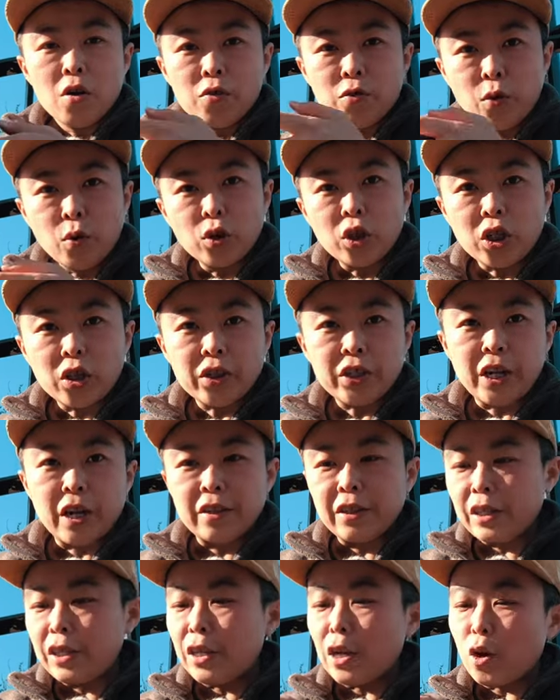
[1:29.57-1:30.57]
富士
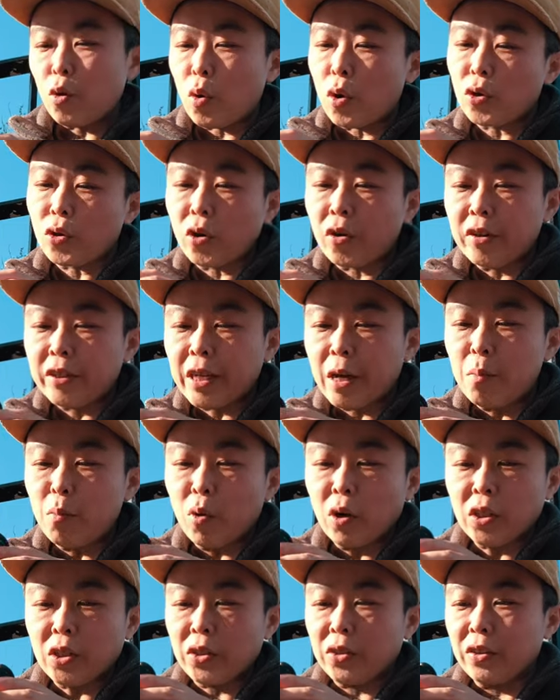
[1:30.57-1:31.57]
相机的光圈优先
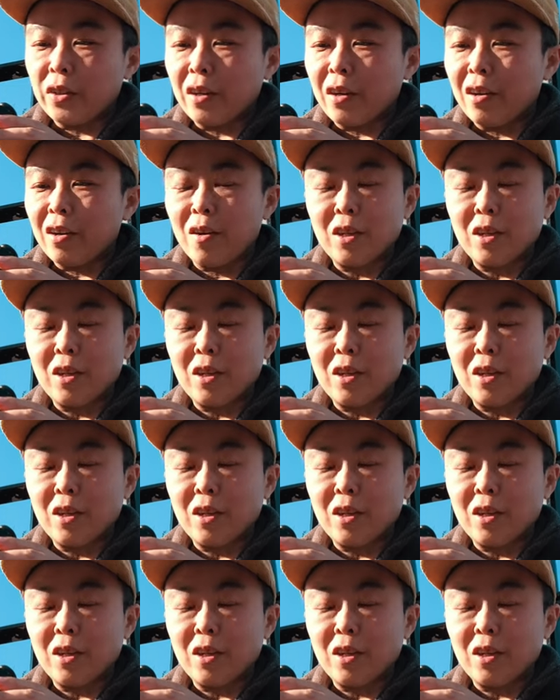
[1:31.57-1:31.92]
模式呢，